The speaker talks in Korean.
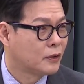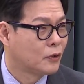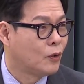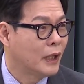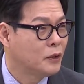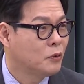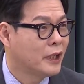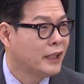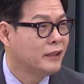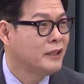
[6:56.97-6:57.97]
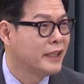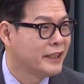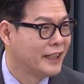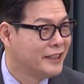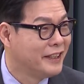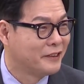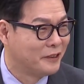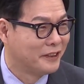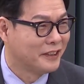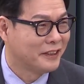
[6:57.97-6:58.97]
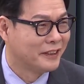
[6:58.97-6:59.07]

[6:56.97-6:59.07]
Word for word: 더 활동을 하겠다는 얘기 아니냐 이거는.